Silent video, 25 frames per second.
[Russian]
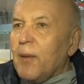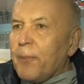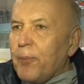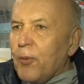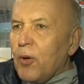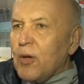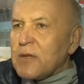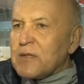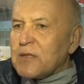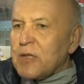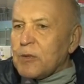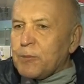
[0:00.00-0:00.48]
Не
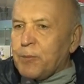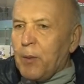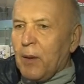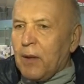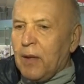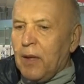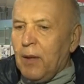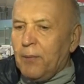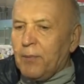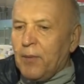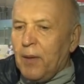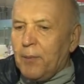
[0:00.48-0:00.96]
просто
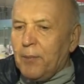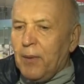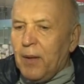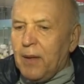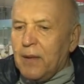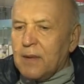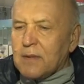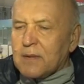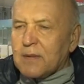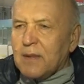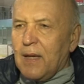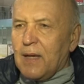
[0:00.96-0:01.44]
спортивным
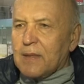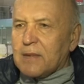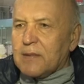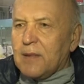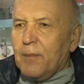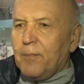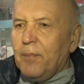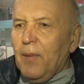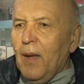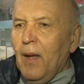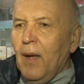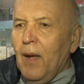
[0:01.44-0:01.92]

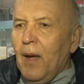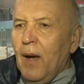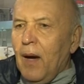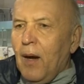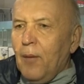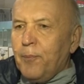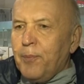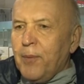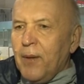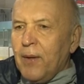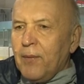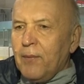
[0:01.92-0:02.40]
организациям,
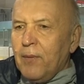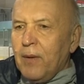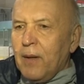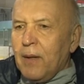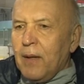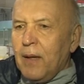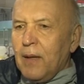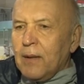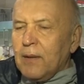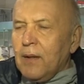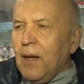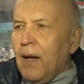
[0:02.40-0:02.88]
а в
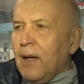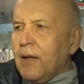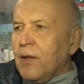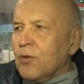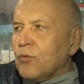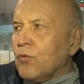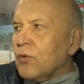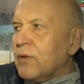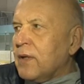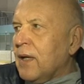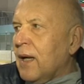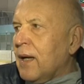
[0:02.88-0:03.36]
первых рядах
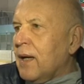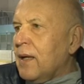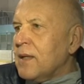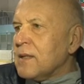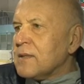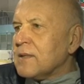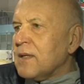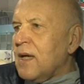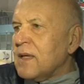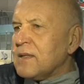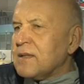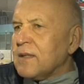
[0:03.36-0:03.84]
идут те
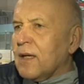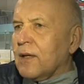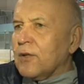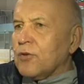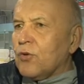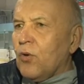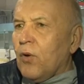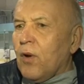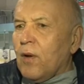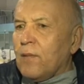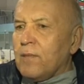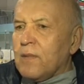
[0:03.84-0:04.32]
организации,
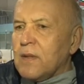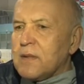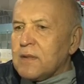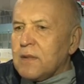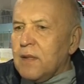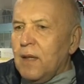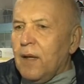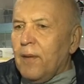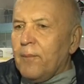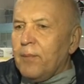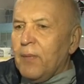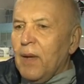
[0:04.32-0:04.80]
которые
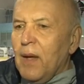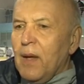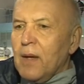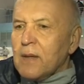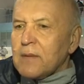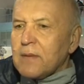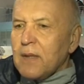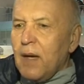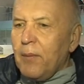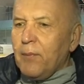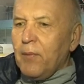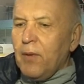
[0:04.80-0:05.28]
внесли
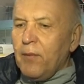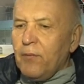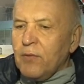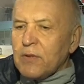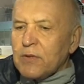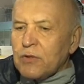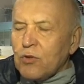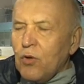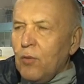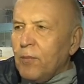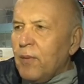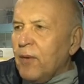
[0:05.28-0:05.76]
самый
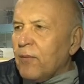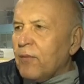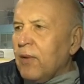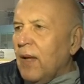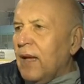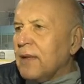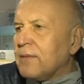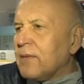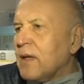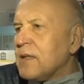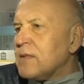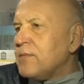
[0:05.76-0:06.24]
весомый
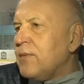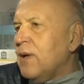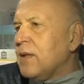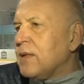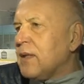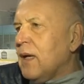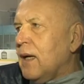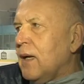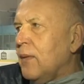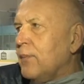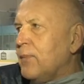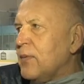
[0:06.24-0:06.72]
вклад в
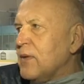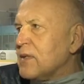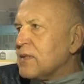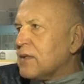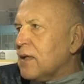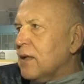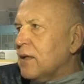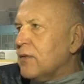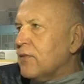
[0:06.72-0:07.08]
развитие олимпийского